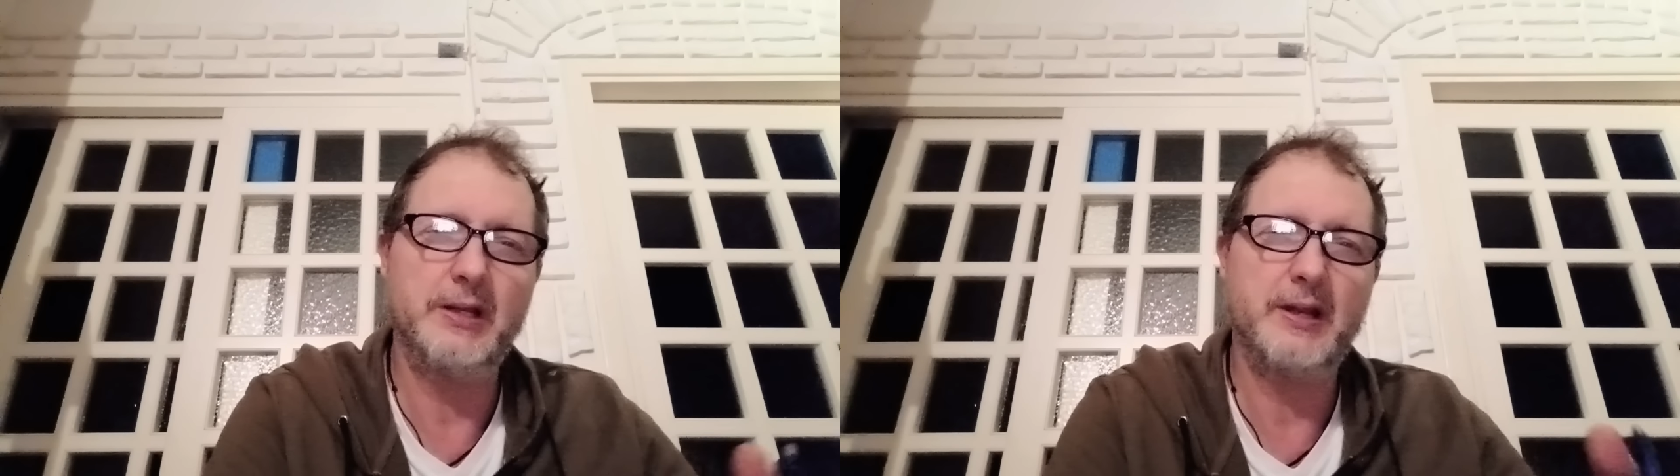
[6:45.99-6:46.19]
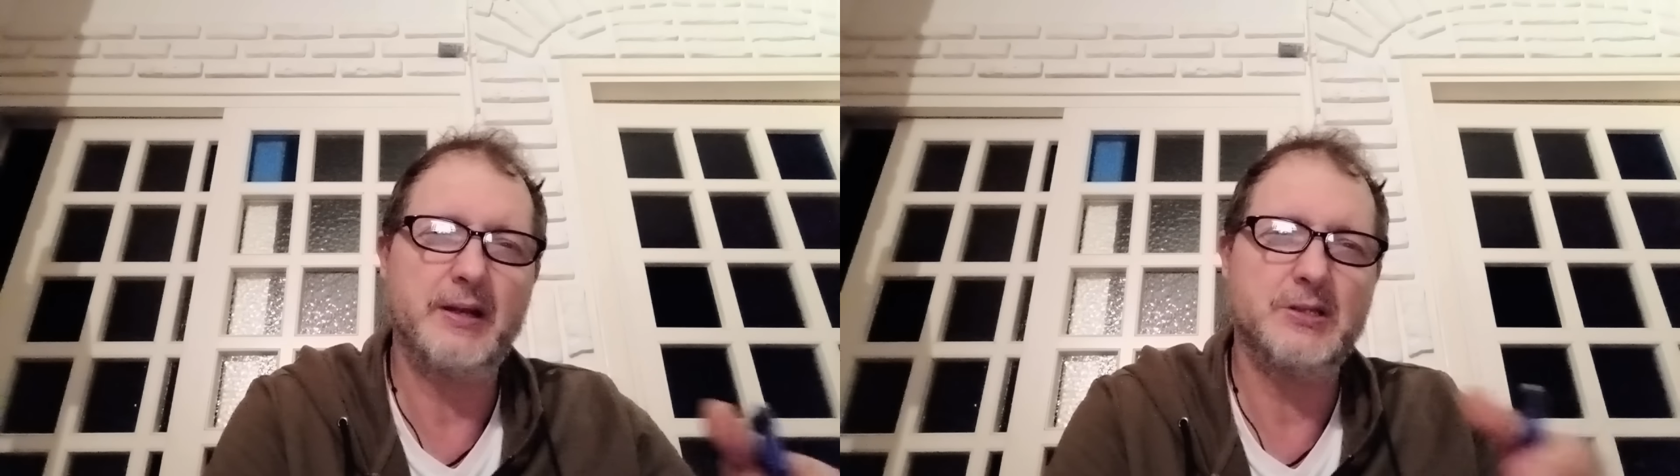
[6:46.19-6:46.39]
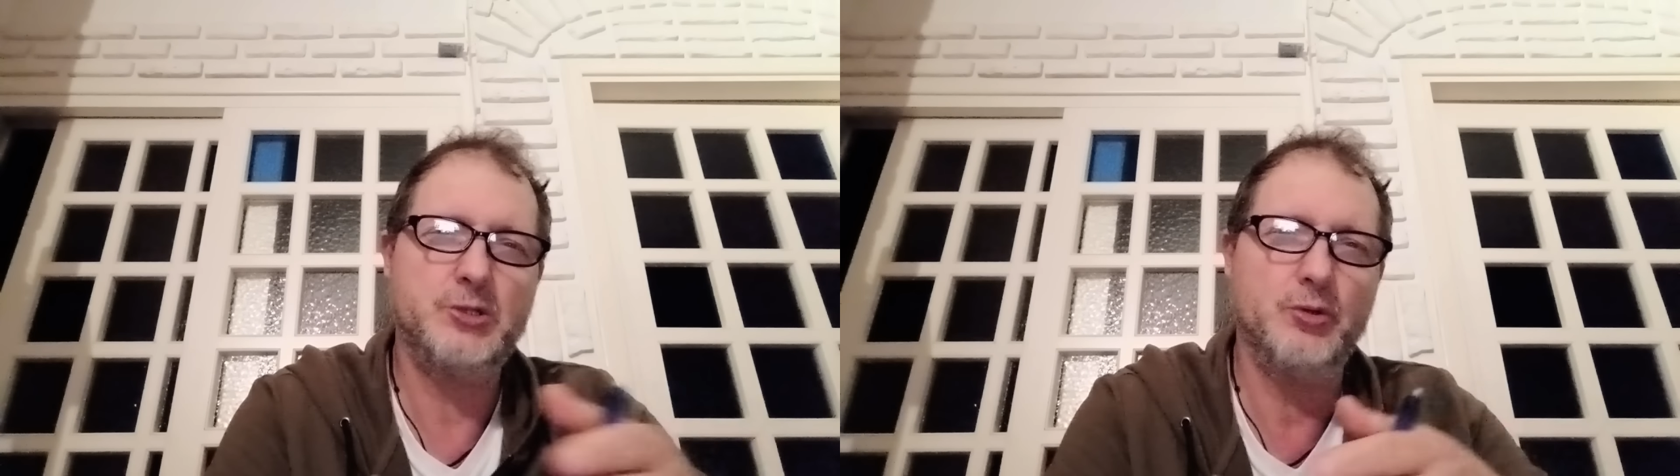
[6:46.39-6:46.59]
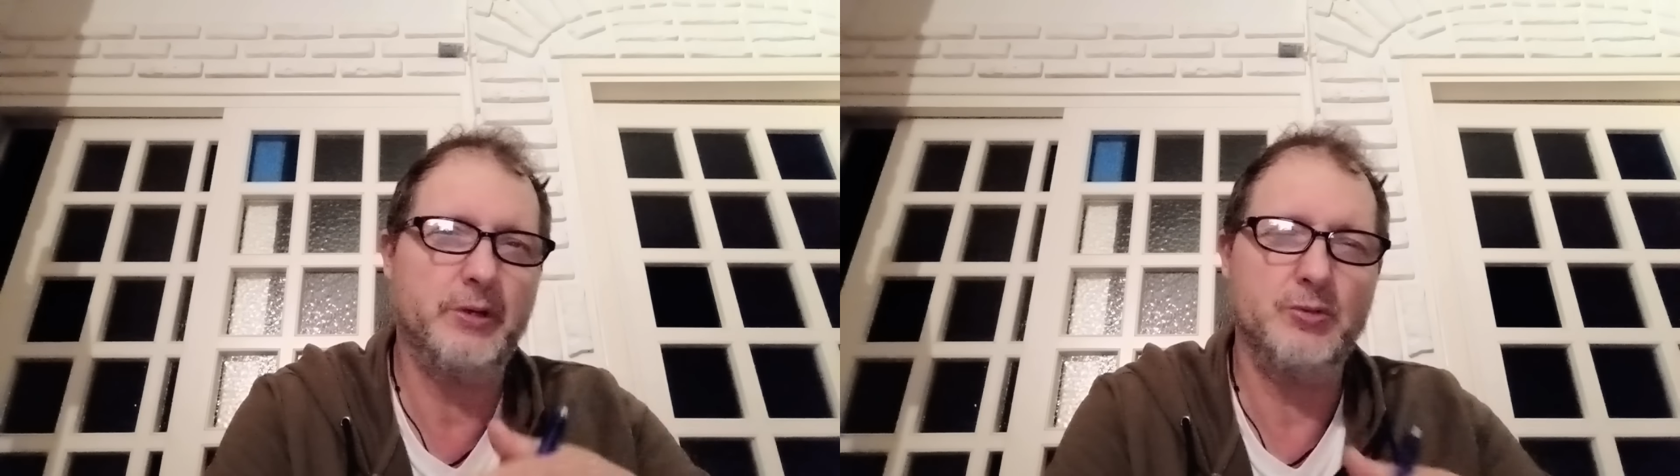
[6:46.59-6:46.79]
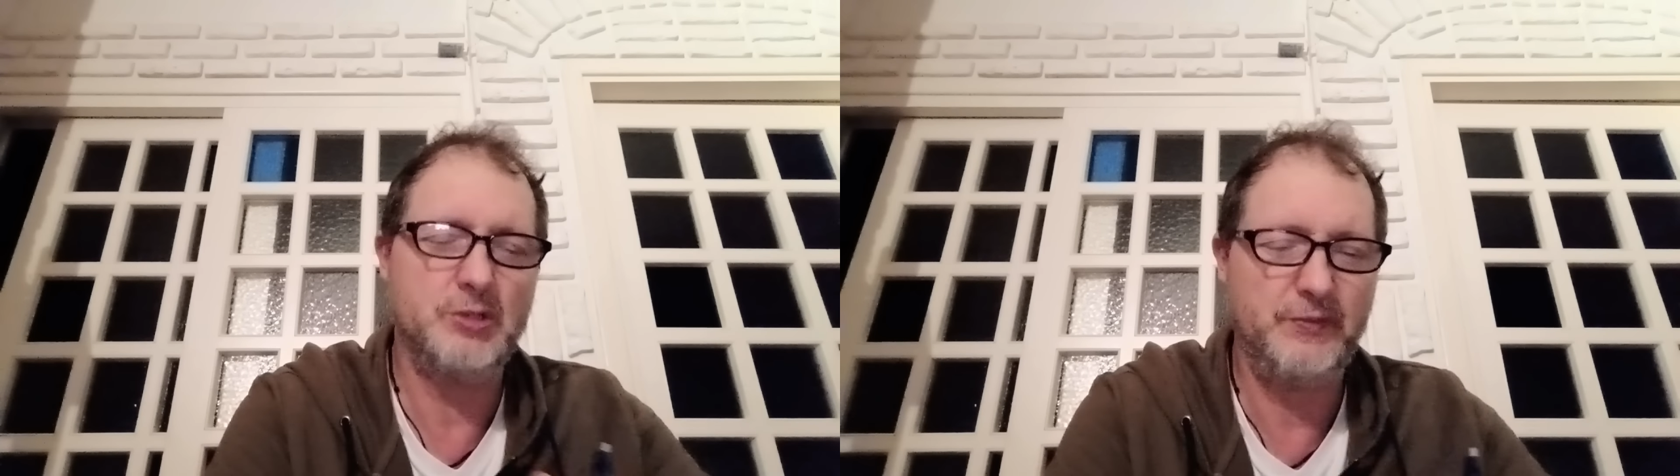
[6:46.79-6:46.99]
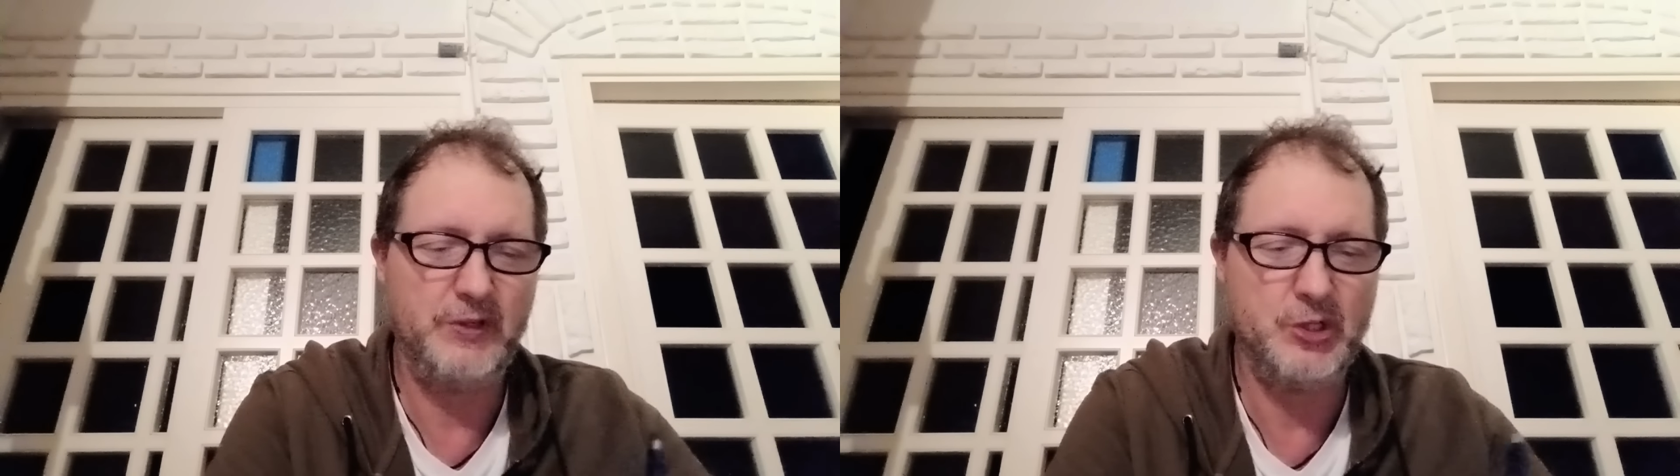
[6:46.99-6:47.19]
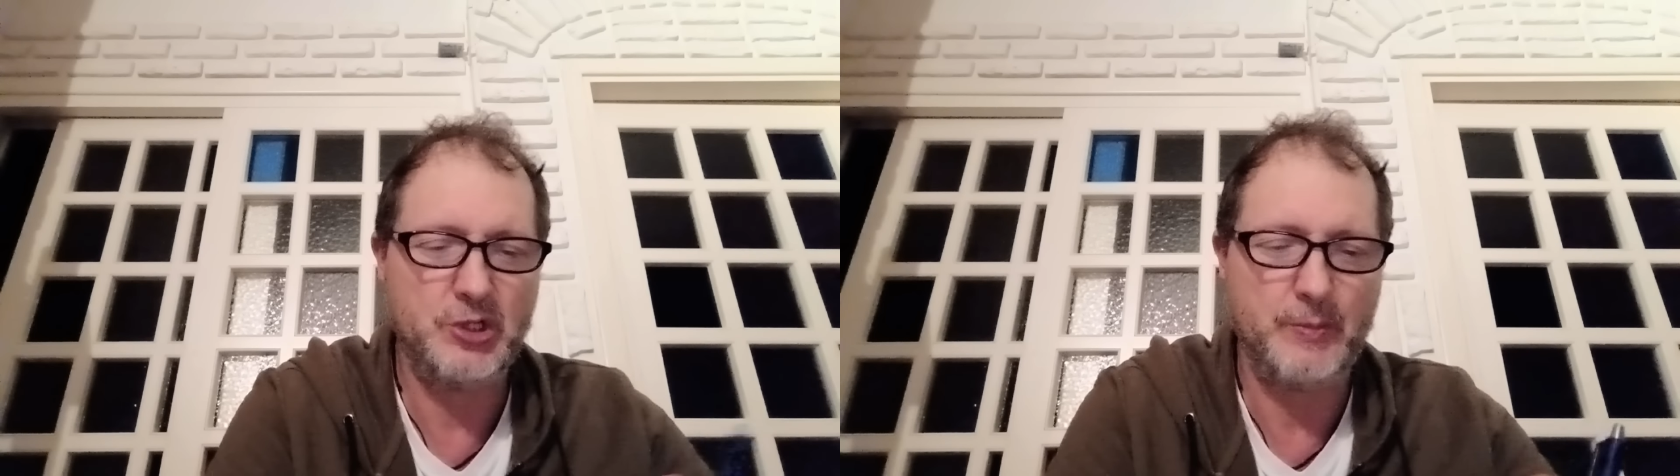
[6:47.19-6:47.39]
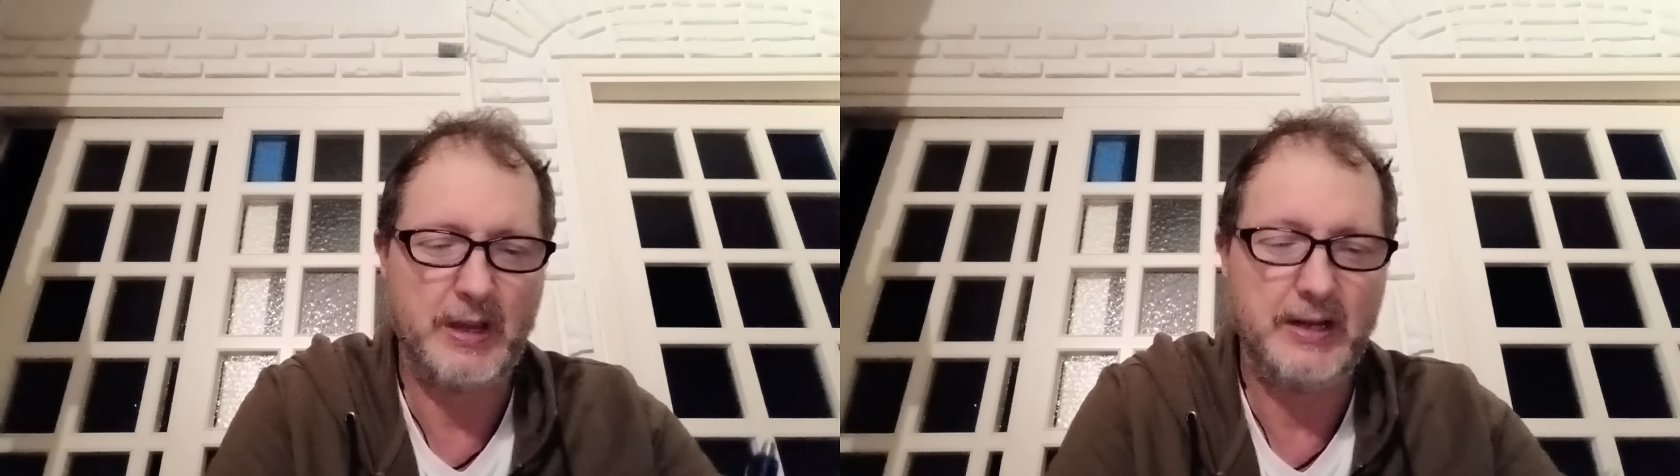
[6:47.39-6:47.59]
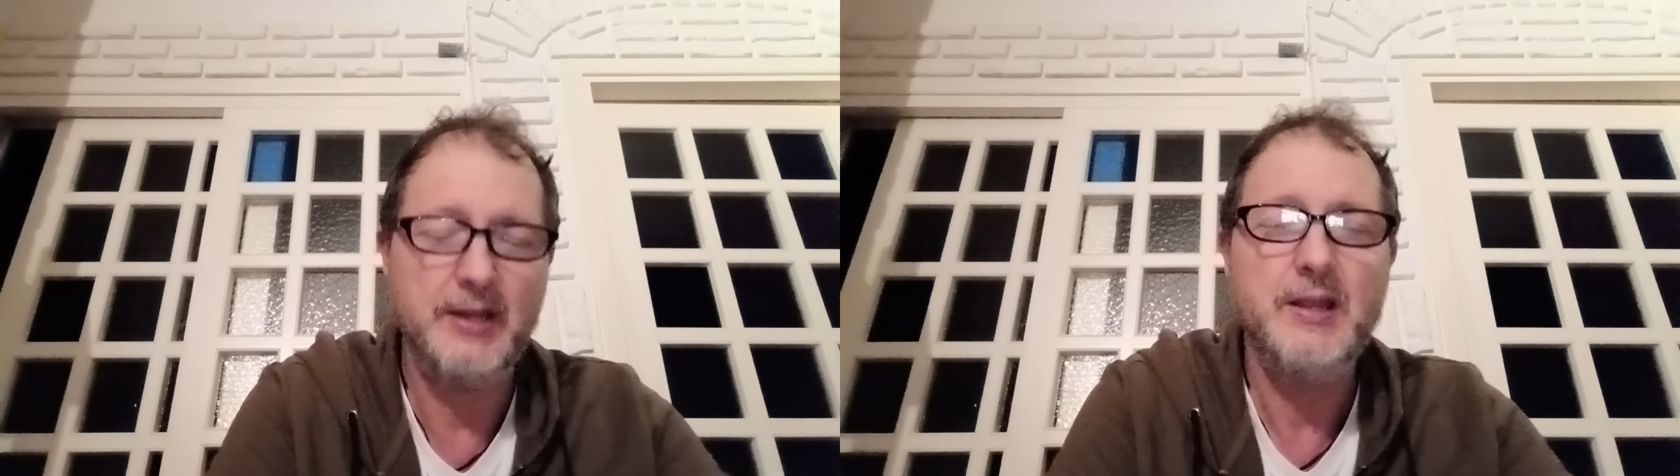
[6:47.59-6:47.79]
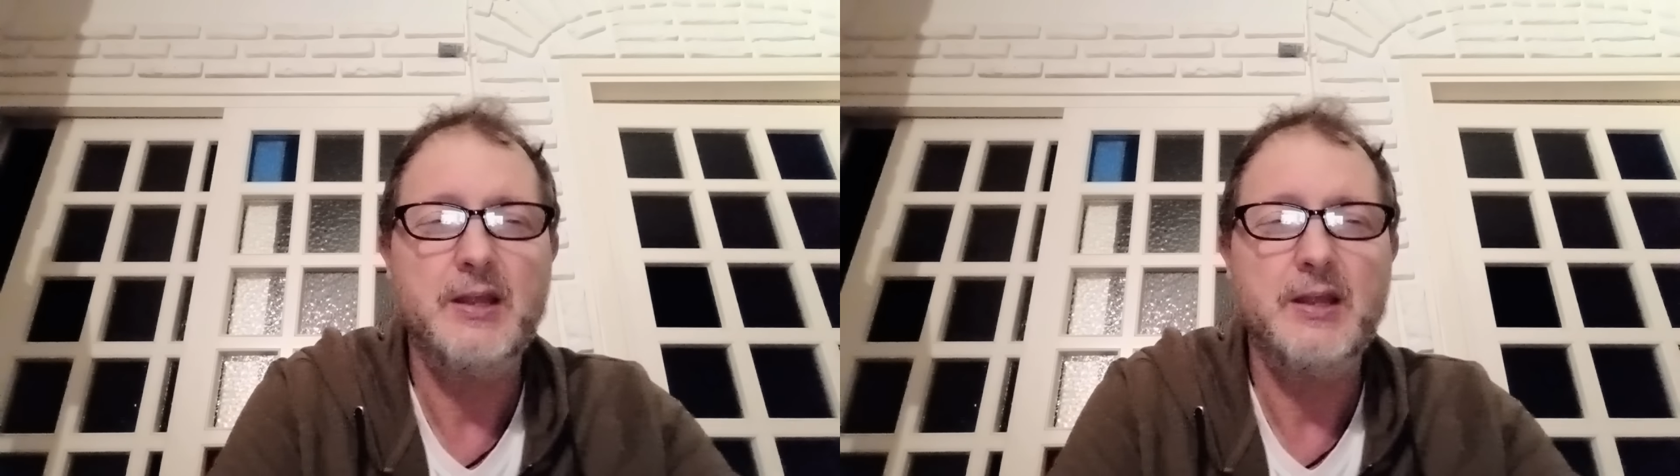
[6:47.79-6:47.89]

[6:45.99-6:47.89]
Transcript: narrazione, non si finisce mai.